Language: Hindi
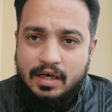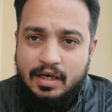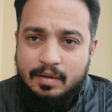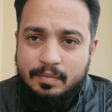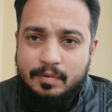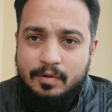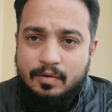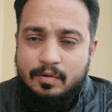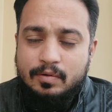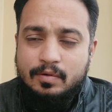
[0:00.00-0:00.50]

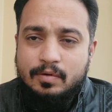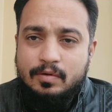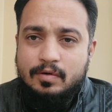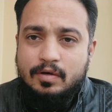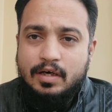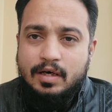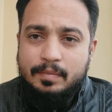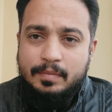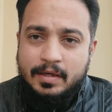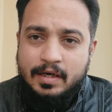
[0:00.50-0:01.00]
आप लोगों
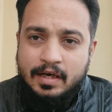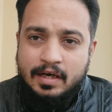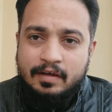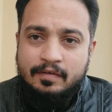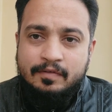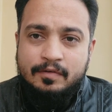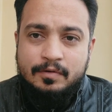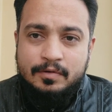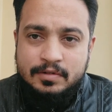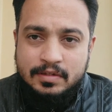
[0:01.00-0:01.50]
को अभी ड्राई
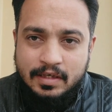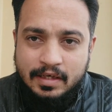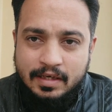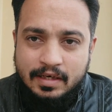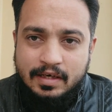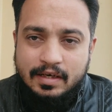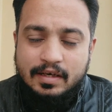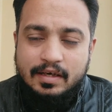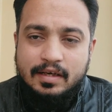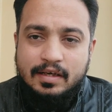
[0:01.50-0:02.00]
फ्रूट्स नहीं
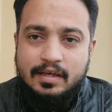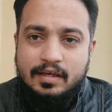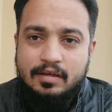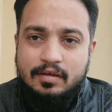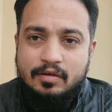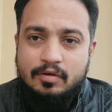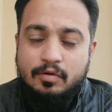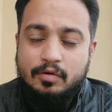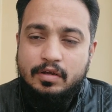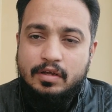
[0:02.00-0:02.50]
लेने हैं
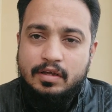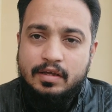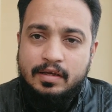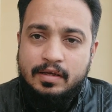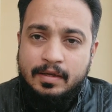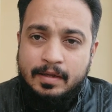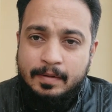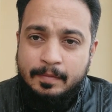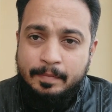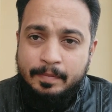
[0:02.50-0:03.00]
क्योंकि ये